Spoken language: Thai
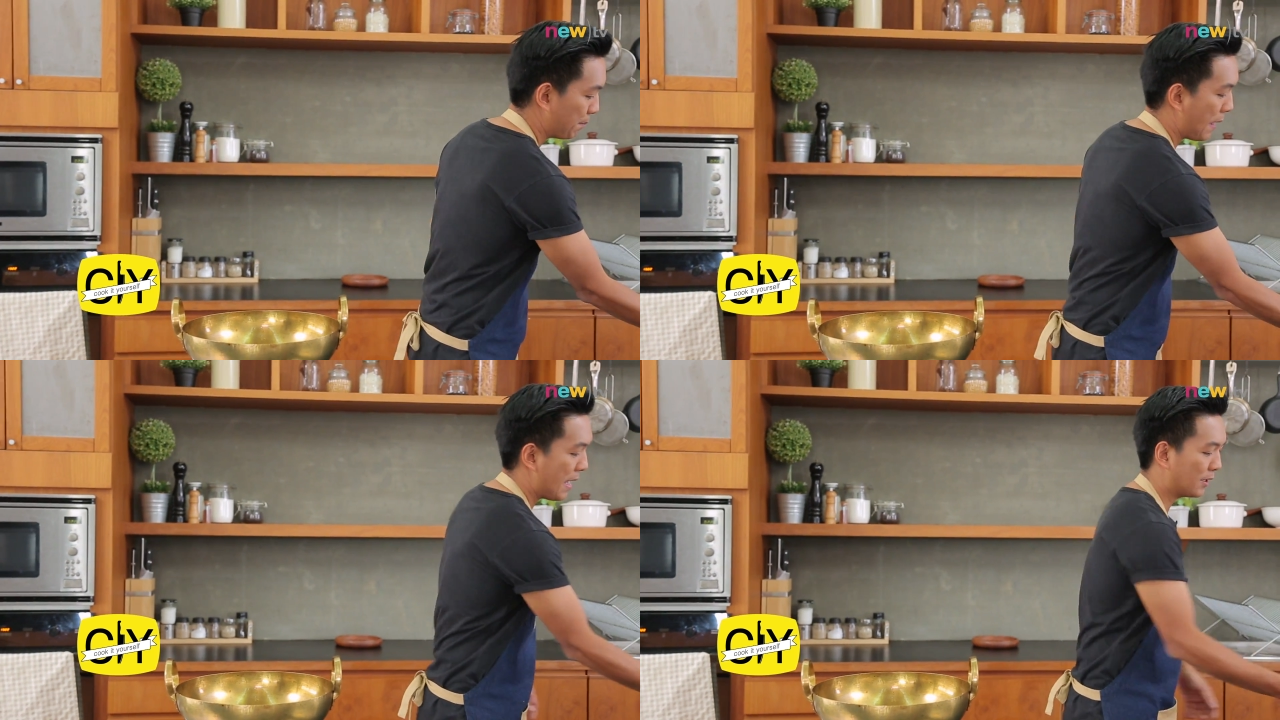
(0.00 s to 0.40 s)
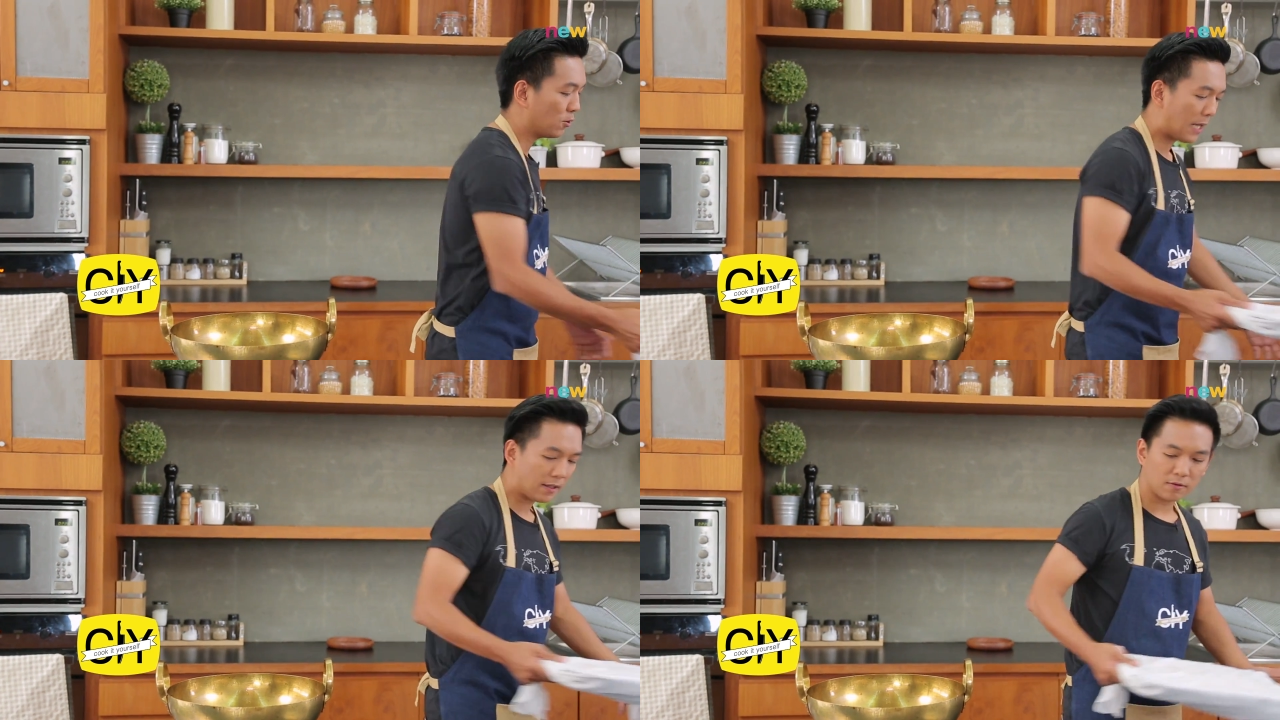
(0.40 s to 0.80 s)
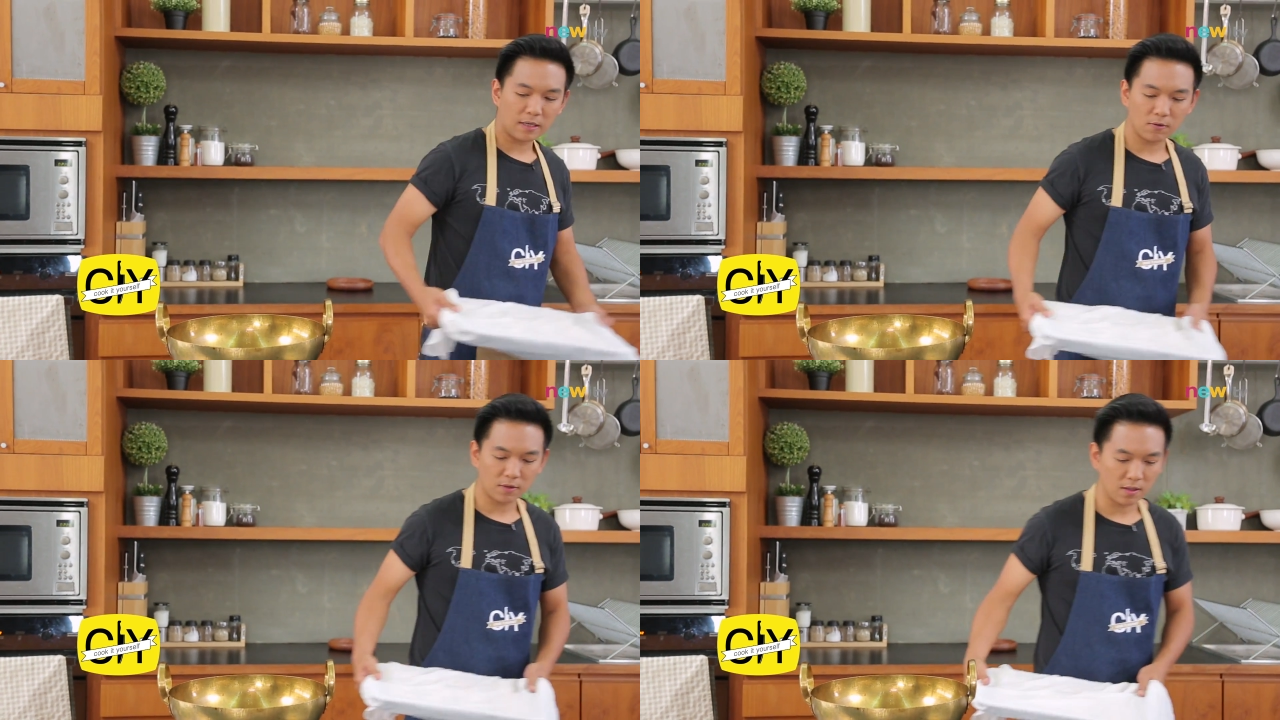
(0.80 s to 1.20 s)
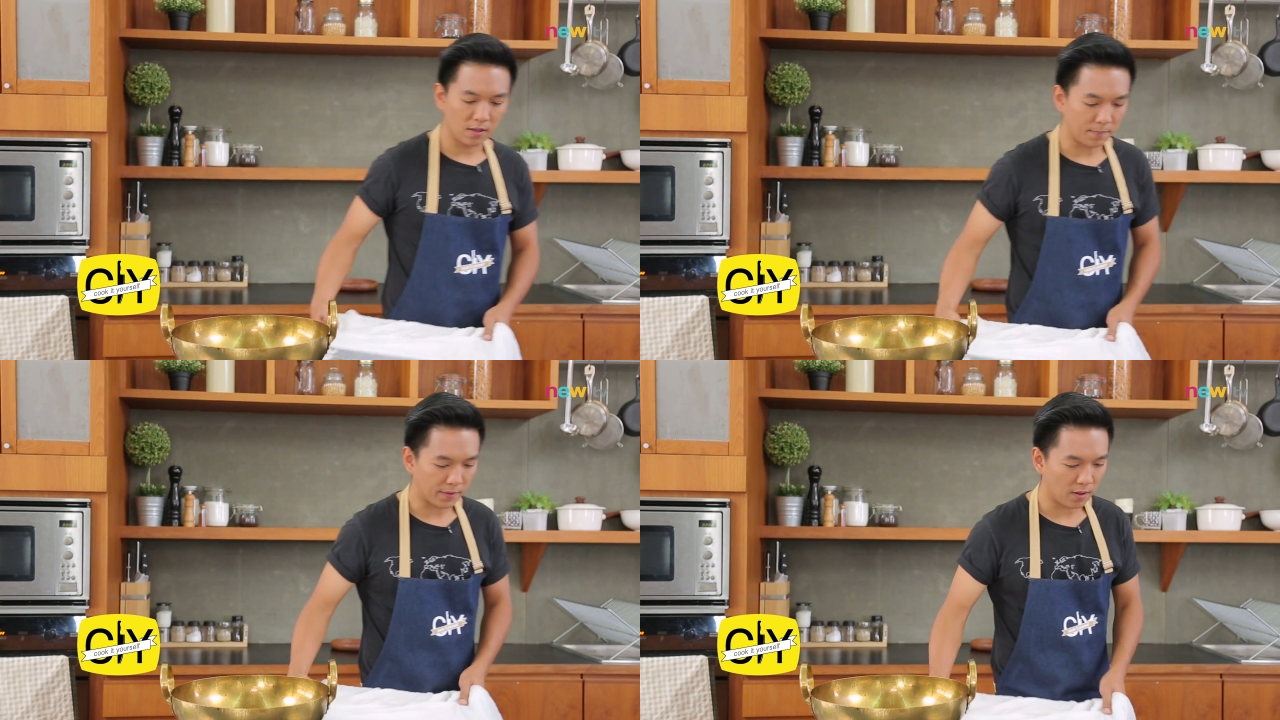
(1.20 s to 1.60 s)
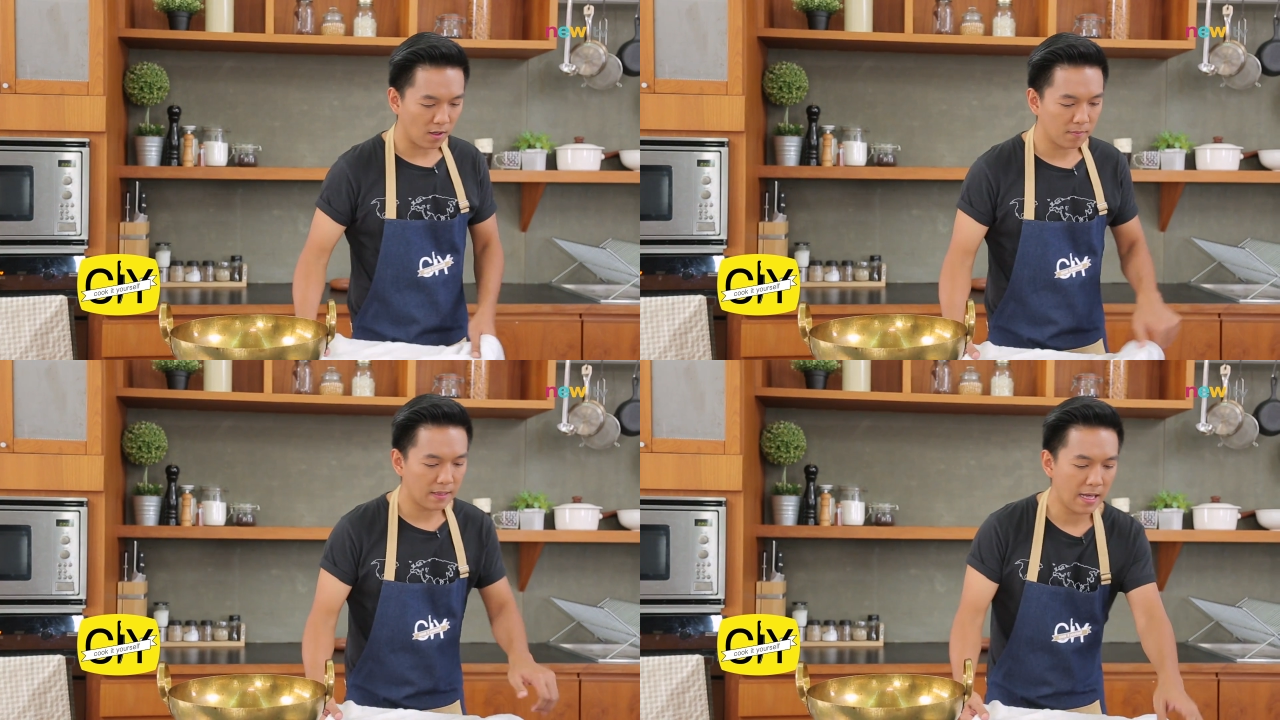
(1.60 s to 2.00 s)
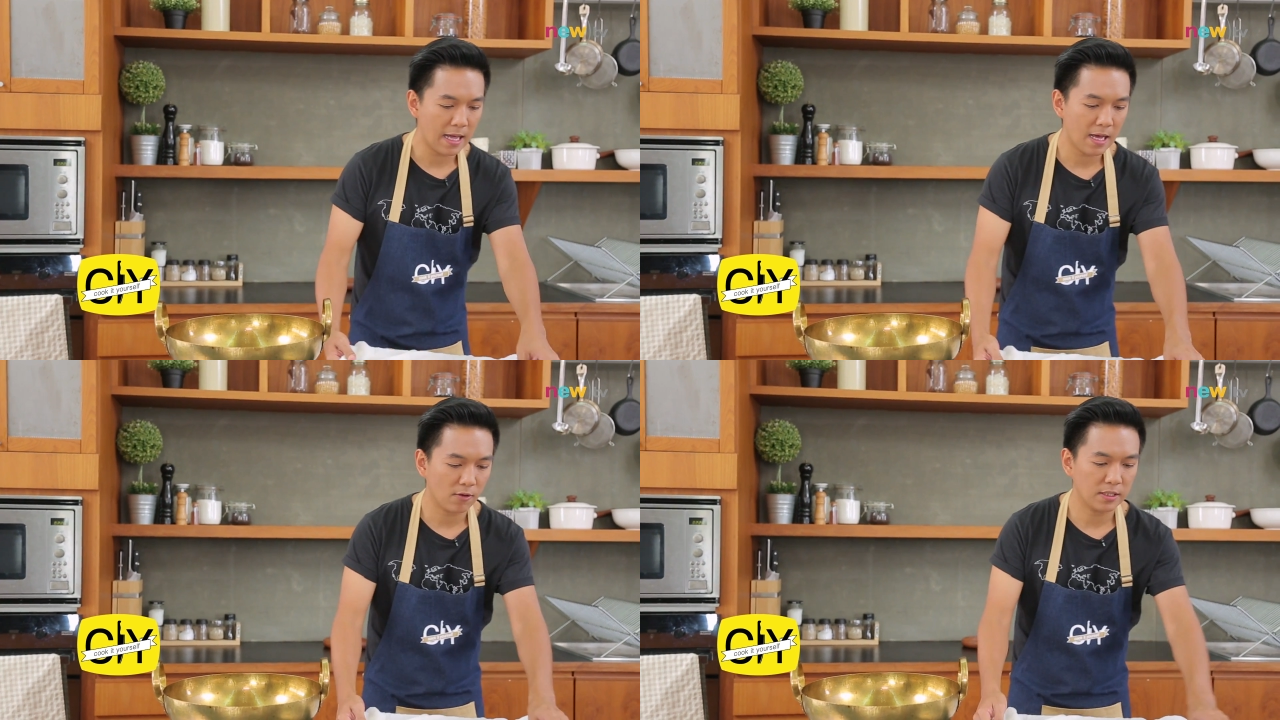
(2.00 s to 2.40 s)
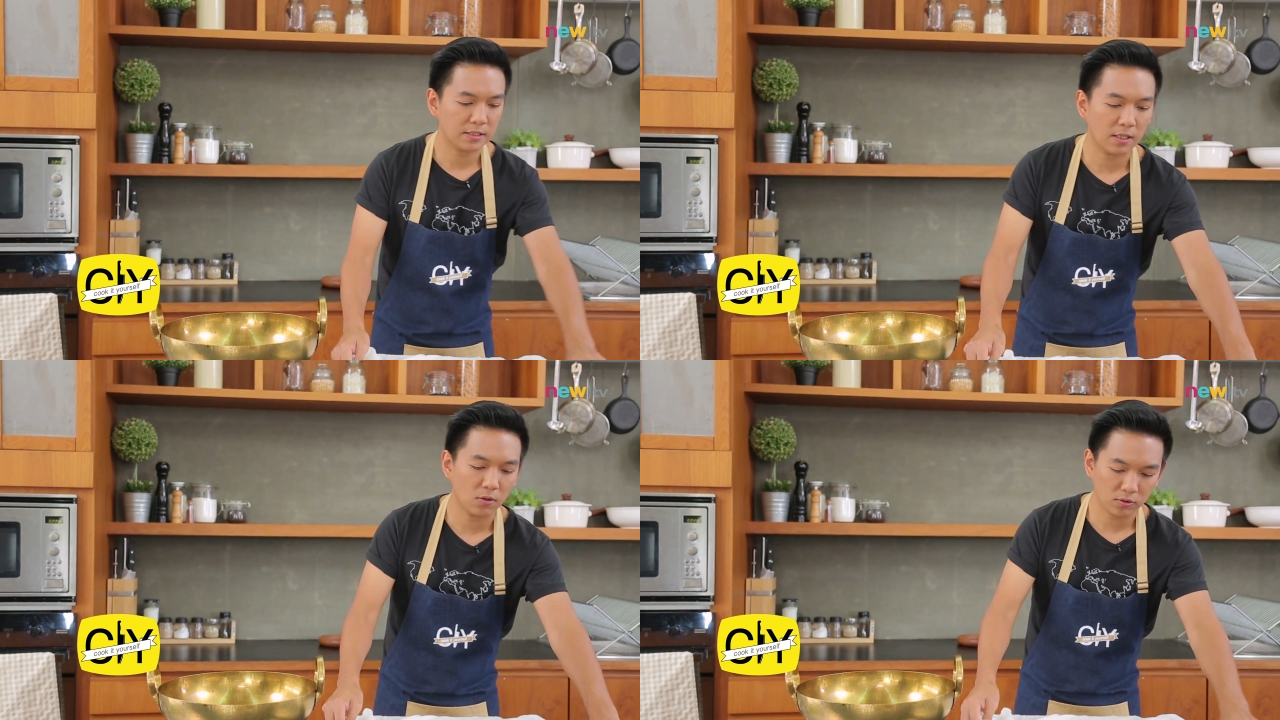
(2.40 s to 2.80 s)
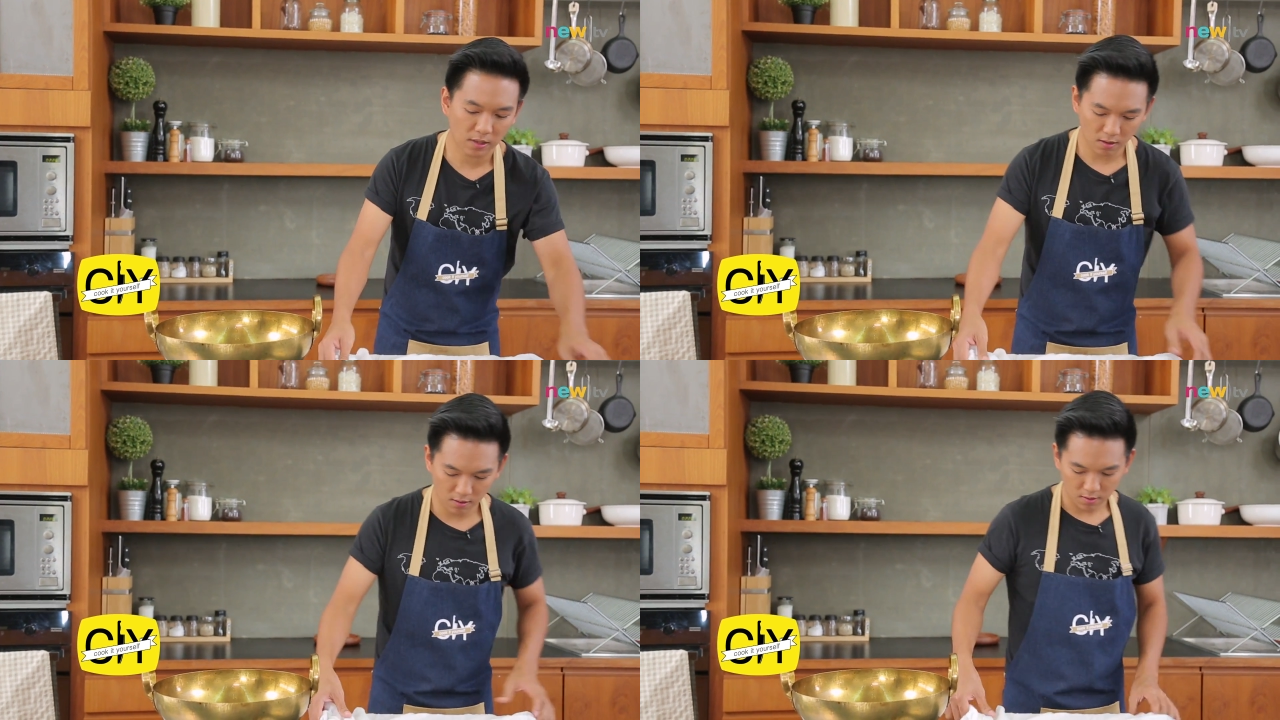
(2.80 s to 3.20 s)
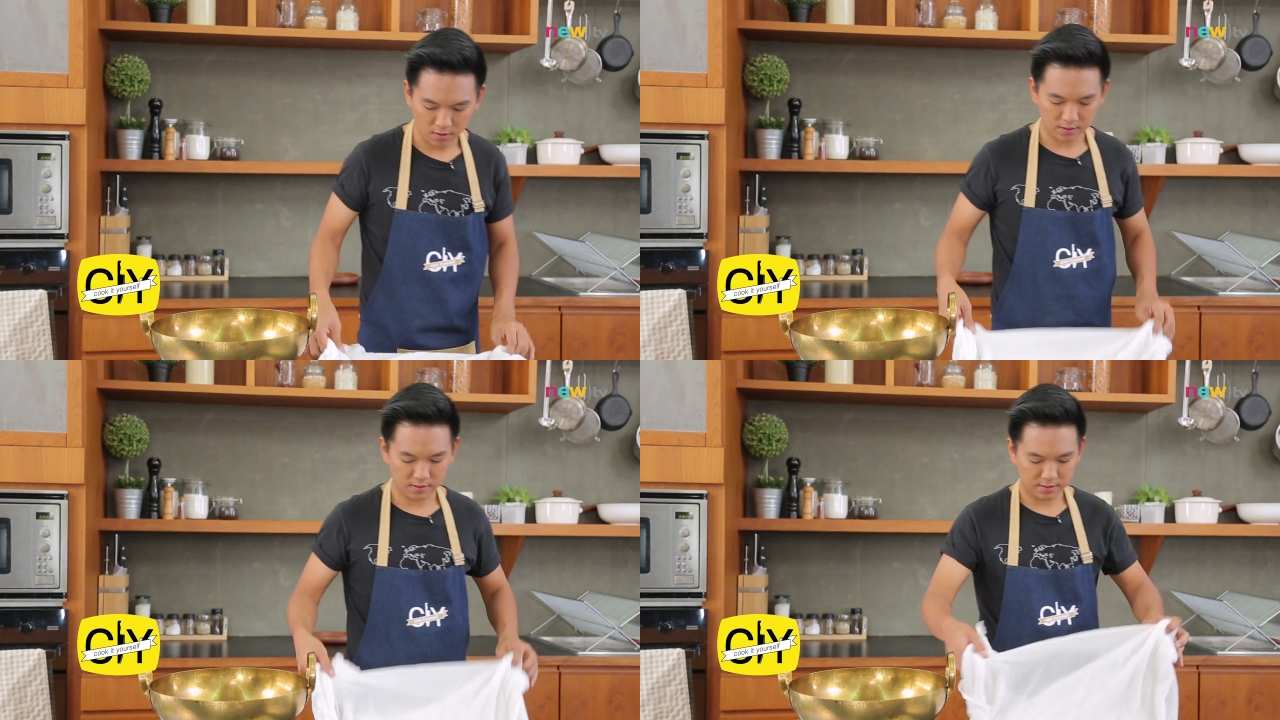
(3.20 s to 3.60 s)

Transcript: แป้งโดนัทของเราก็พร้อมแล้วที่จะลงทอด